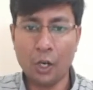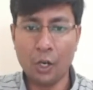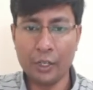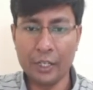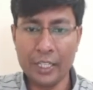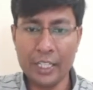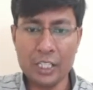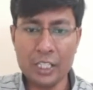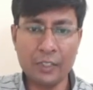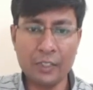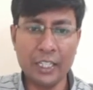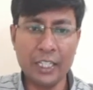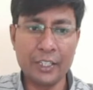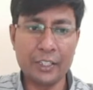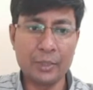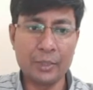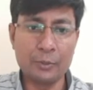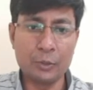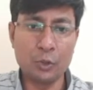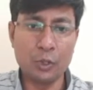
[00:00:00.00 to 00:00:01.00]
और इस वाले
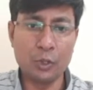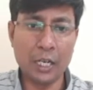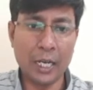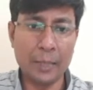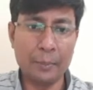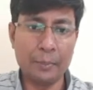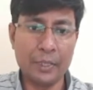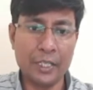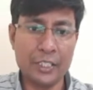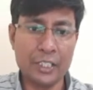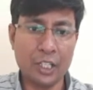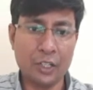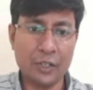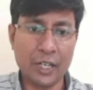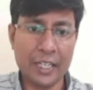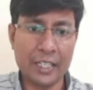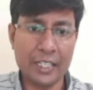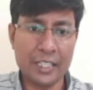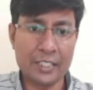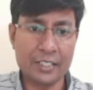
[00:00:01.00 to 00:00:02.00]
टर्म को आप ले जाओ
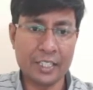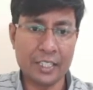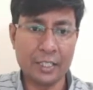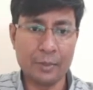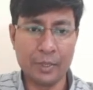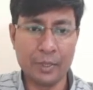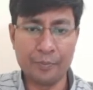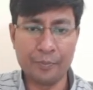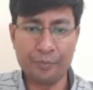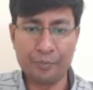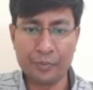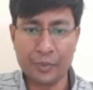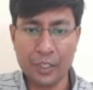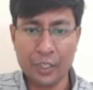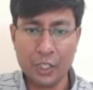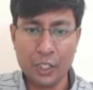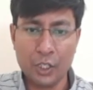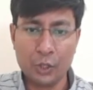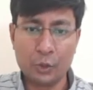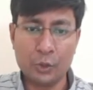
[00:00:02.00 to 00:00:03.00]
राइट हैंड साइड में
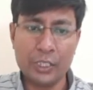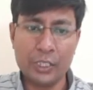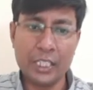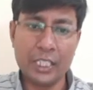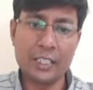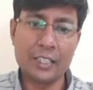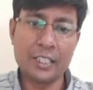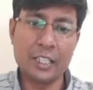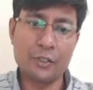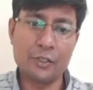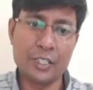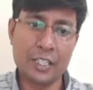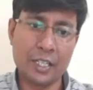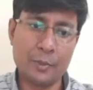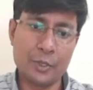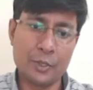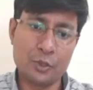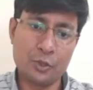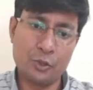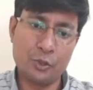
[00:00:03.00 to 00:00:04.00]
तो ये कितना हो
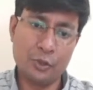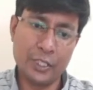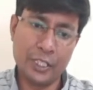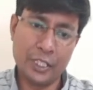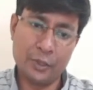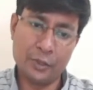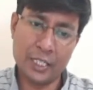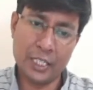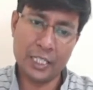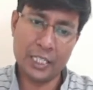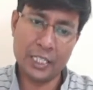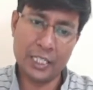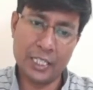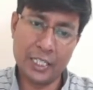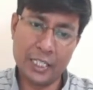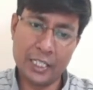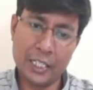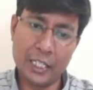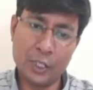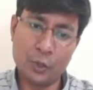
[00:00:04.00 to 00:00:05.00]
जाएगा बच्चों ये हो जाएगा
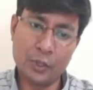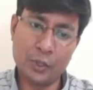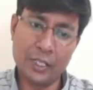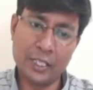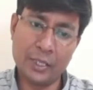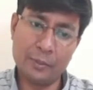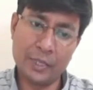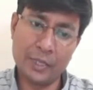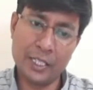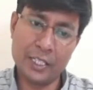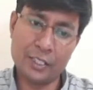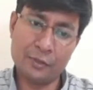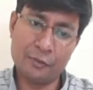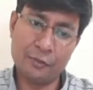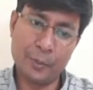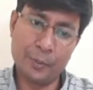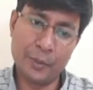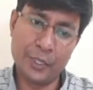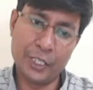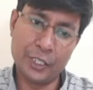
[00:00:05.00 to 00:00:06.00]
हंड्रेड एंड ट्वेंटी माइनस
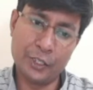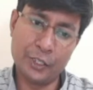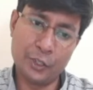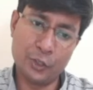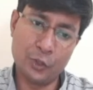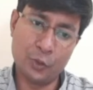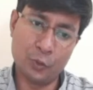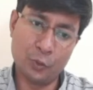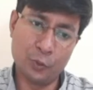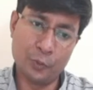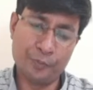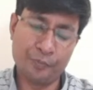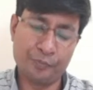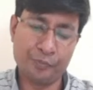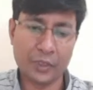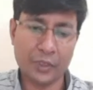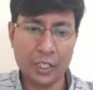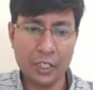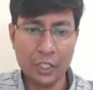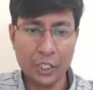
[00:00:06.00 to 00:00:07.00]
फिफ्टी
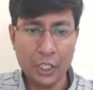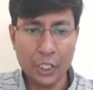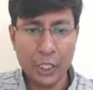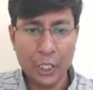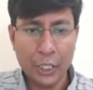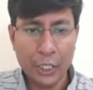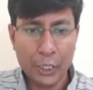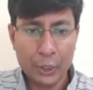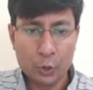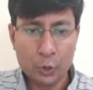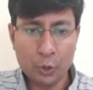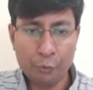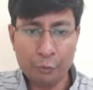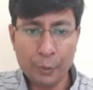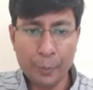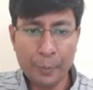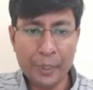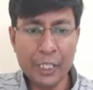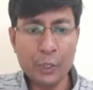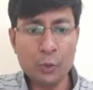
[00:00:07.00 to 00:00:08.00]
तो
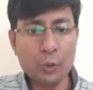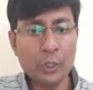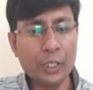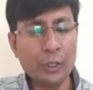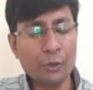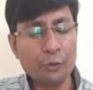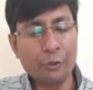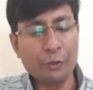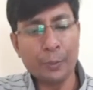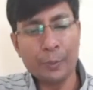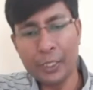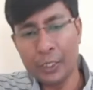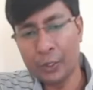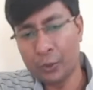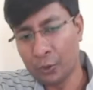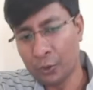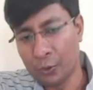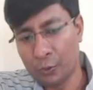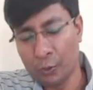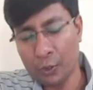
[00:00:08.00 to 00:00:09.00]
52 टू इंटू फिफ्टी
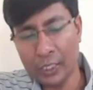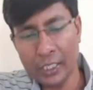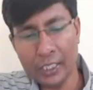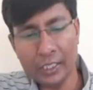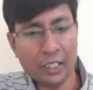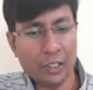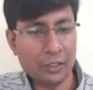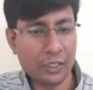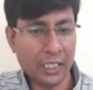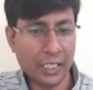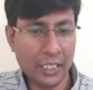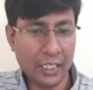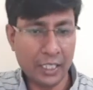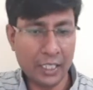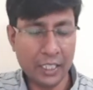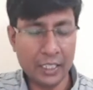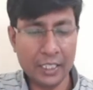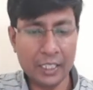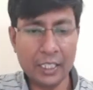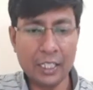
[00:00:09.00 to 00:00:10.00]
टू वो कितना होता है
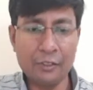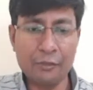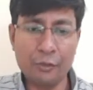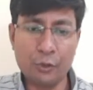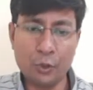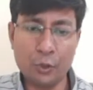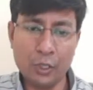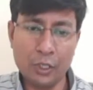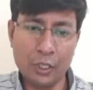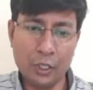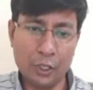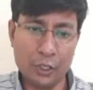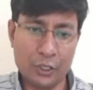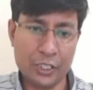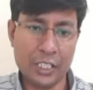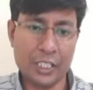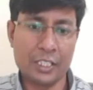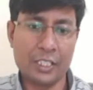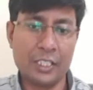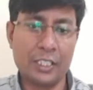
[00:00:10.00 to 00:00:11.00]
104 और
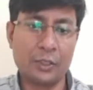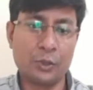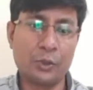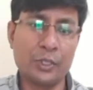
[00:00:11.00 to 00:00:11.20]
16